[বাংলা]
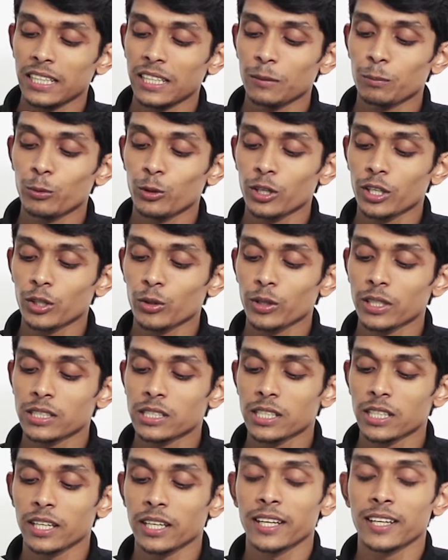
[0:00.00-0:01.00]
এরপরে
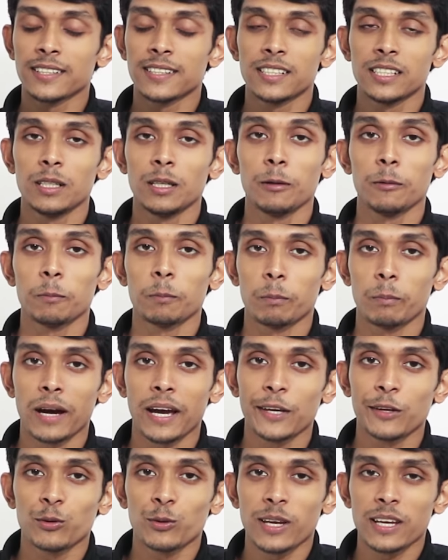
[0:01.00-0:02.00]
রয়েছে একটি
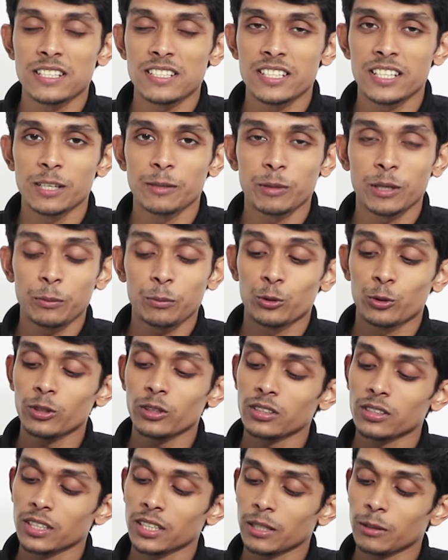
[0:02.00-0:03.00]
মাইক্রো এইচডিএমআই
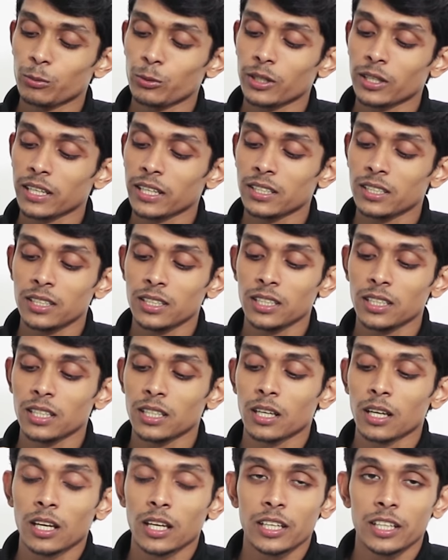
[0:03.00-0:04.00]
পোর্ট এরপরে একটি
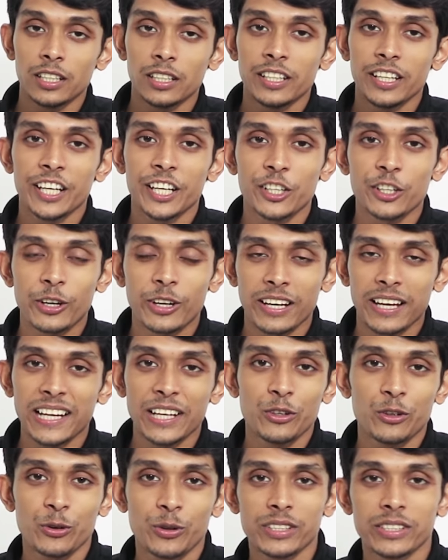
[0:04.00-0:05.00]
ইন্ডিকেটর
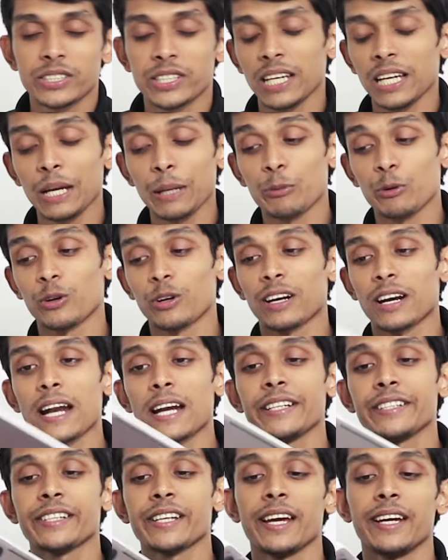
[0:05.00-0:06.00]
লাইট রয়েছে এবং
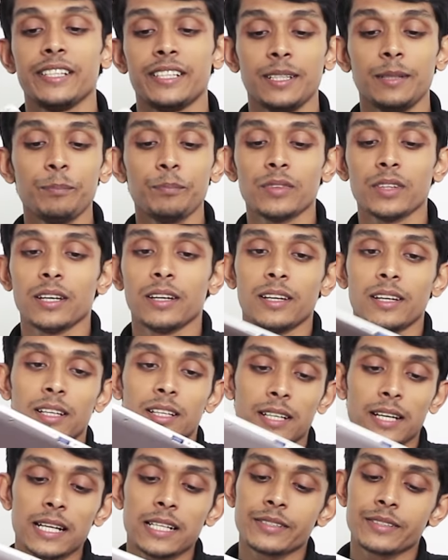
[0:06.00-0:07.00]
রাইট সাইডে
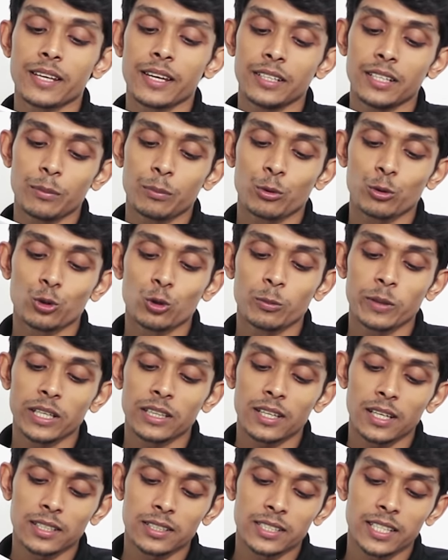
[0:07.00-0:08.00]
রাইট সাইডে
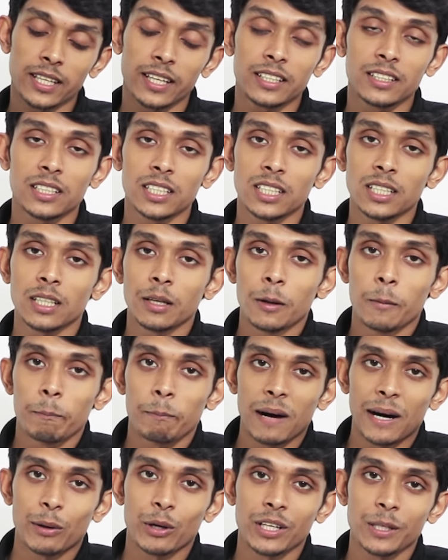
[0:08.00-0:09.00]
প্রথমেই থাকছে একটি
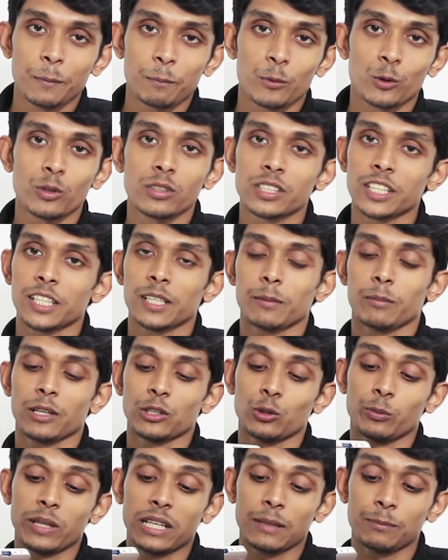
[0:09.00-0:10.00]
পাওয়ার ইনপোর্ট যেটার
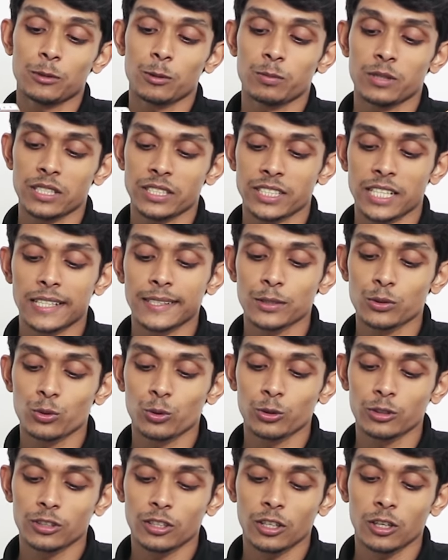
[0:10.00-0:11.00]
মাধ্যমে ল্যাপটপটি চার্জ
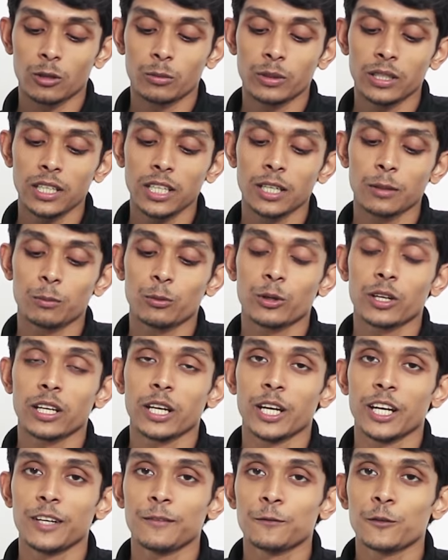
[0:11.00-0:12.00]
করতে হবে এরপরে
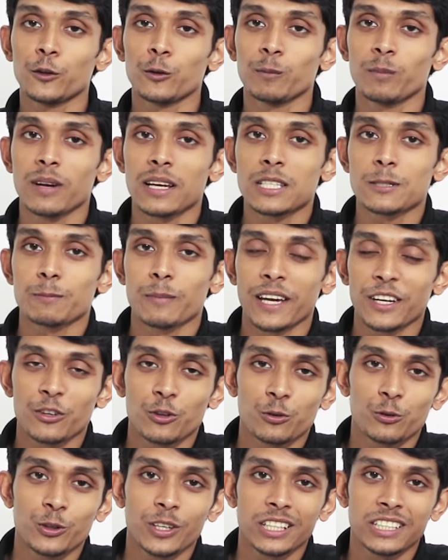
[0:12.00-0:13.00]
হেডফোন প্লাস
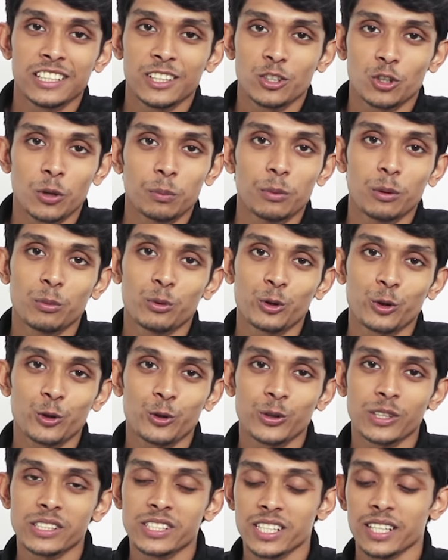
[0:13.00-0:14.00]
মাইক্রোফোন একটি কম্বো পোর্ট
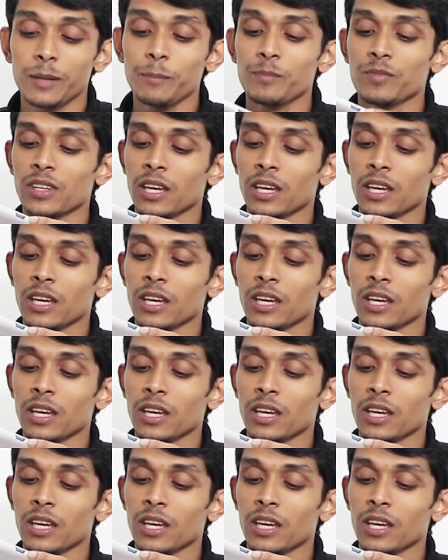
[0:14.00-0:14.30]
রয়েছে